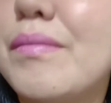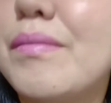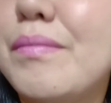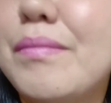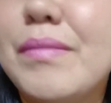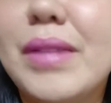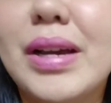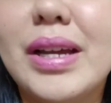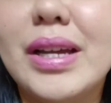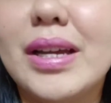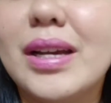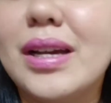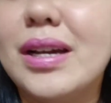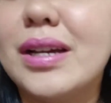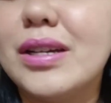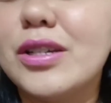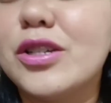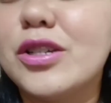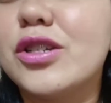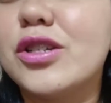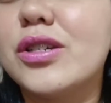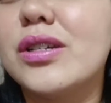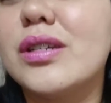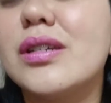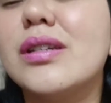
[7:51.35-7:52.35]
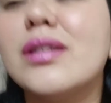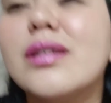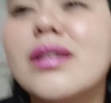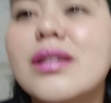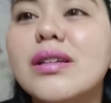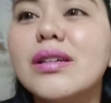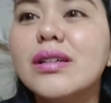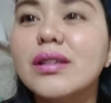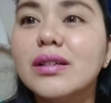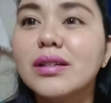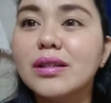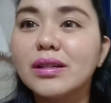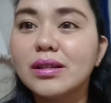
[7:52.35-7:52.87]
my gosh.
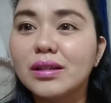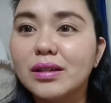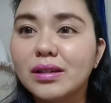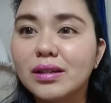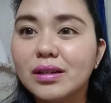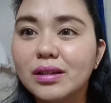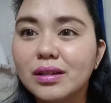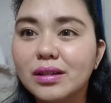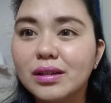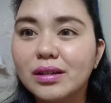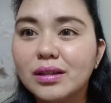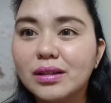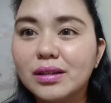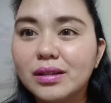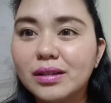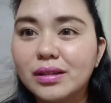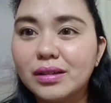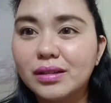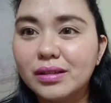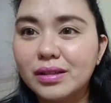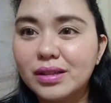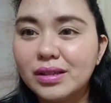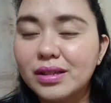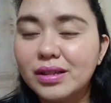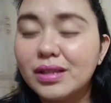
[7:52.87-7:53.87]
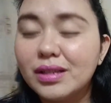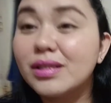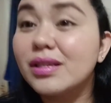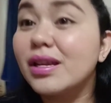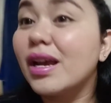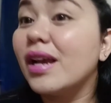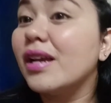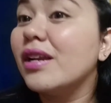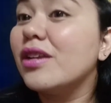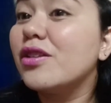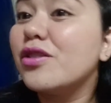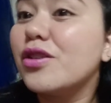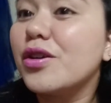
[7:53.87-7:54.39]
This is
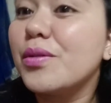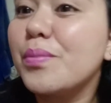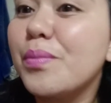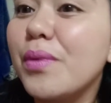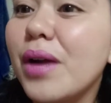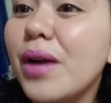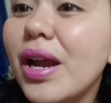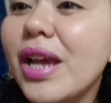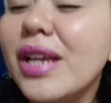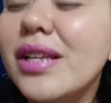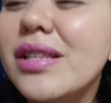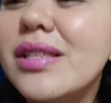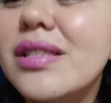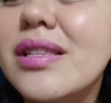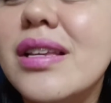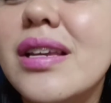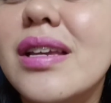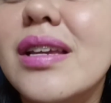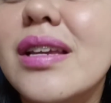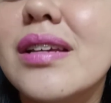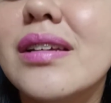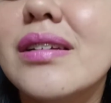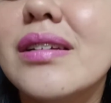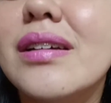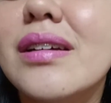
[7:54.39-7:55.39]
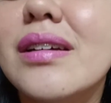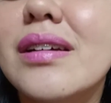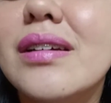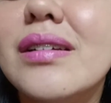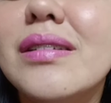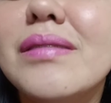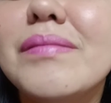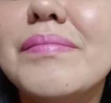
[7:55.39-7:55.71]
kind of surprising, huh?